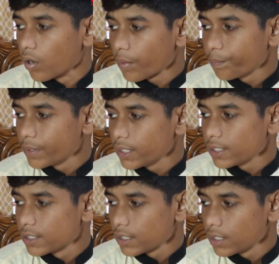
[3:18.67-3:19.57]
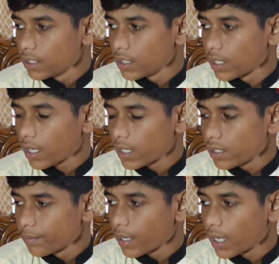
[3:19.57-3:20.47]
রব্বি জিদিনি
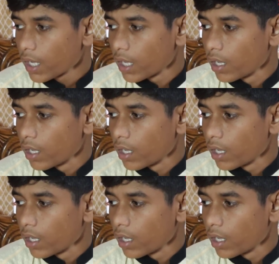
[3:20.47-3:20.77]
ইলমা